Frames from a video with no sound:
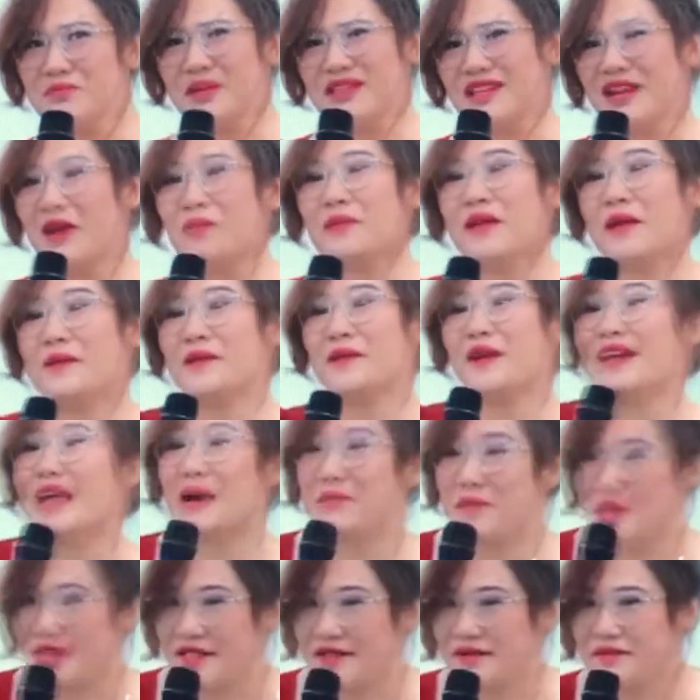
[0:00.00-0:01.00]
mình không dám nói
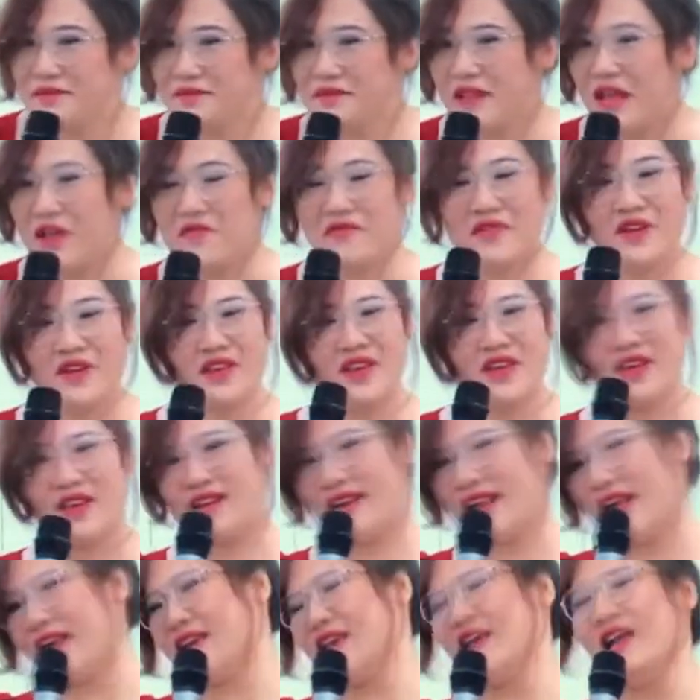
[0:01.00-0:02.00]
đặc biệt tại vì
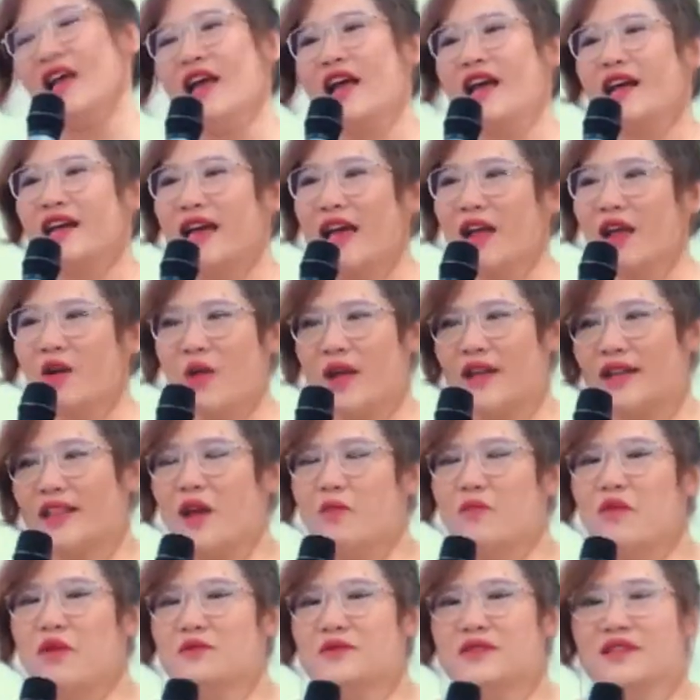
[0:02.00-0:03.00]
hiện nay các loại
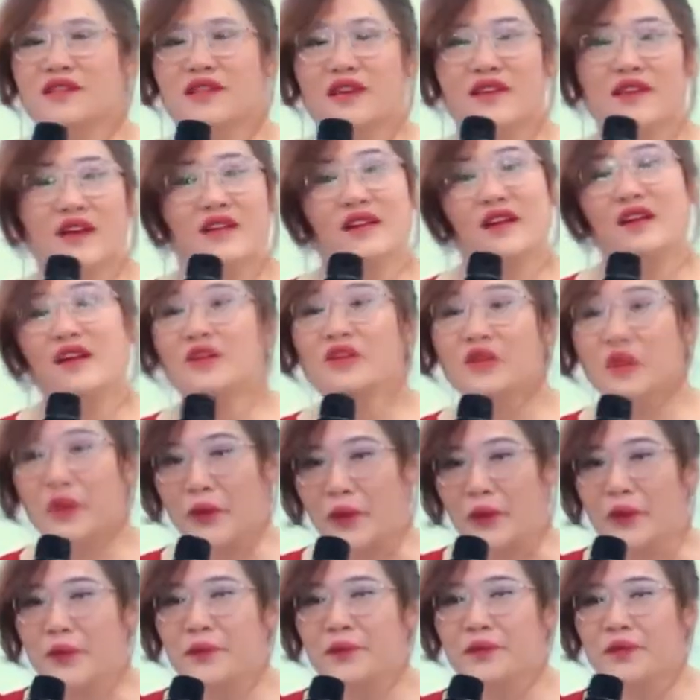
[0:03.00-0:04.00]
thảo mộc trên thế giới nó rất
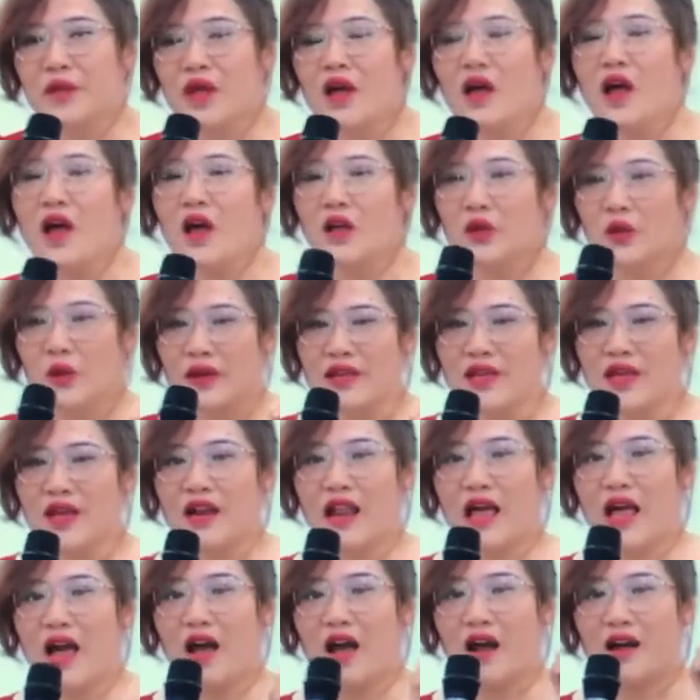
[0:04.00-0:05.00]
nhiều Tuy
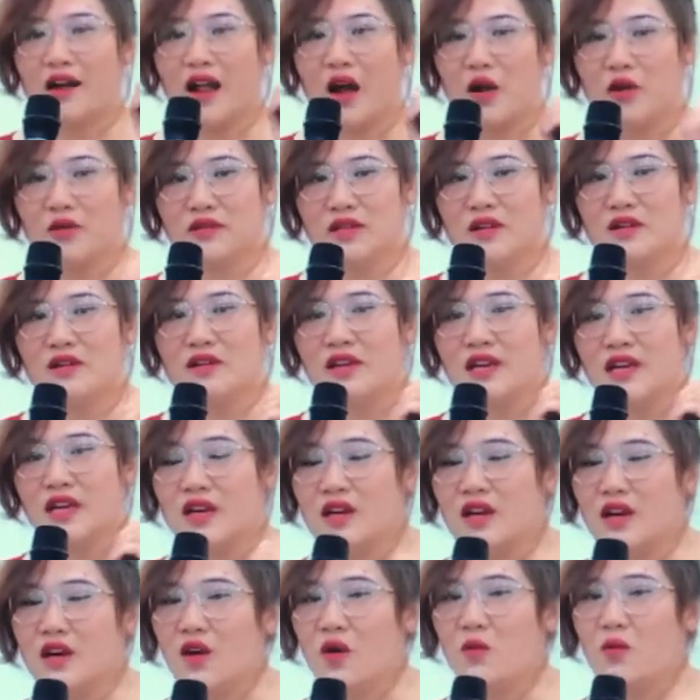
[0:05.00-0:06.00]
nhiên là họ đầu tư
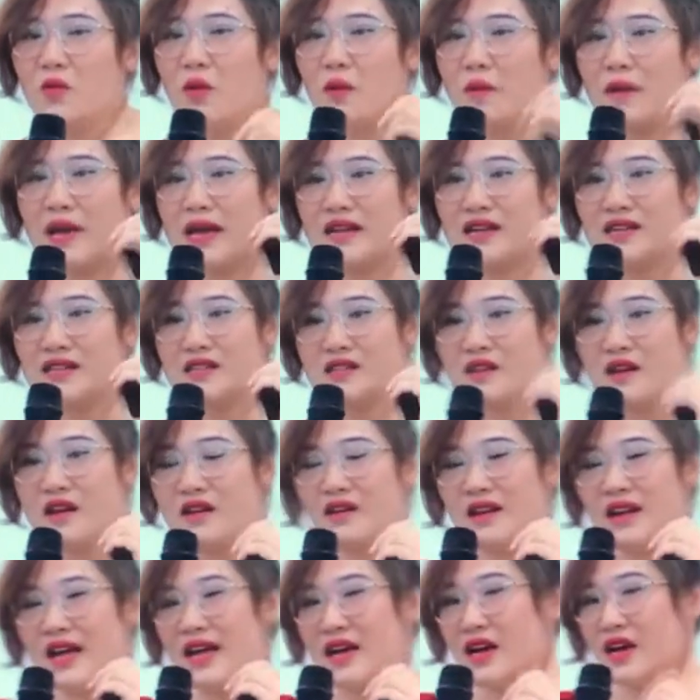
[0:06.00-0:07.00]
nghiên cứu một cách
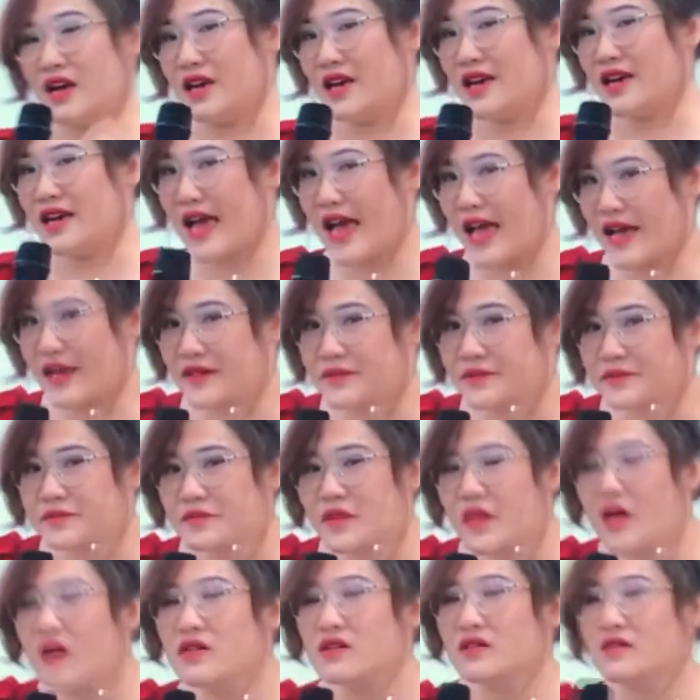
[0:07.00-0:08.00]
rất là kỹ càng
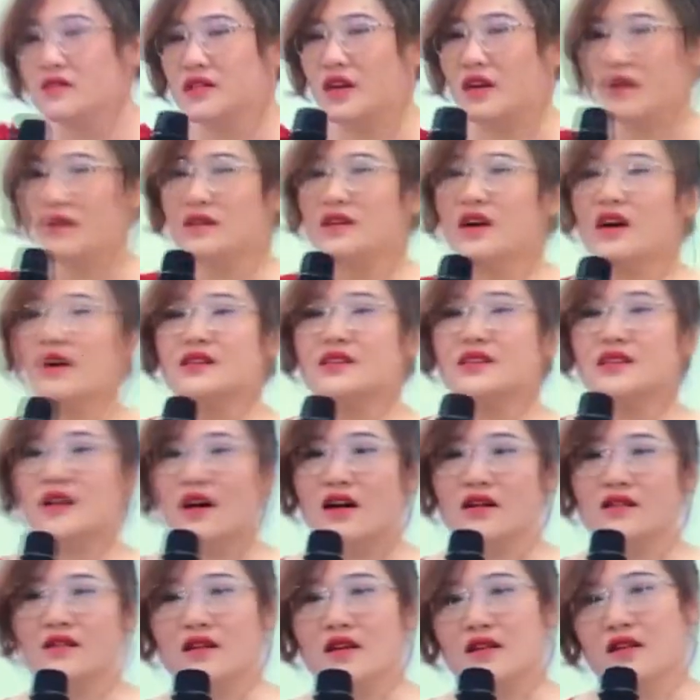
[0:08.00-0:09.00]
từ những cơ
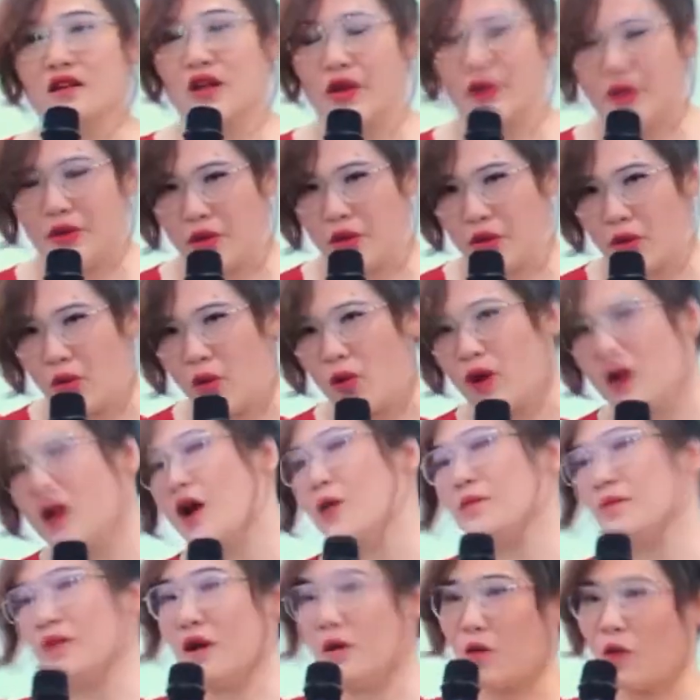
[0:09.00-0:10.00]
sở dữ liệu của
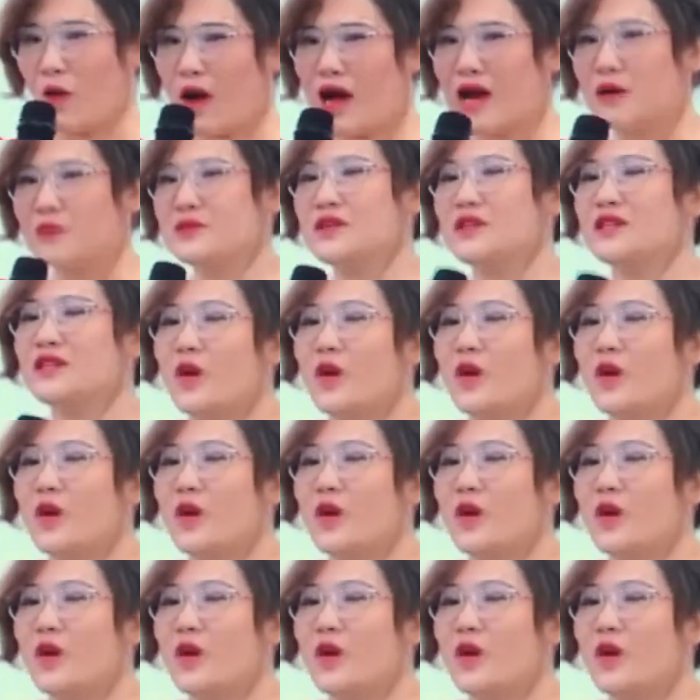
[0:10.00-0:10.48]
cộng đồng khoa học